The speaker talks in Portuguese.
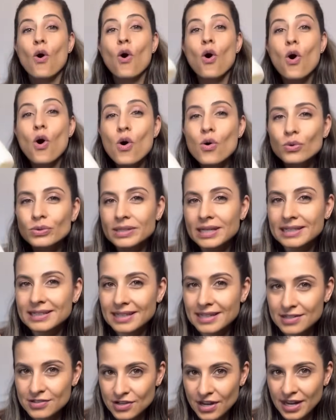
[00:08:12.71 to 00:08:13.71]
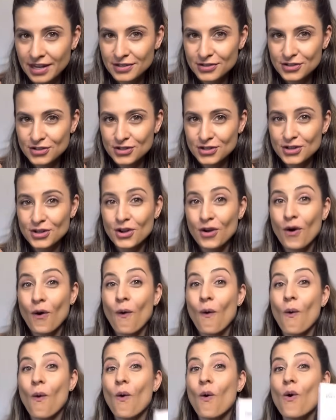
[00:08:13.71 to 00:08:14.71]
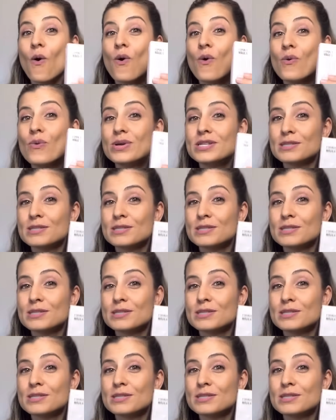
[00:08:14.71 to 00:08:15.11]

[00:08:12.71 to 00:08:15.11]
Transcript: ou detergente ou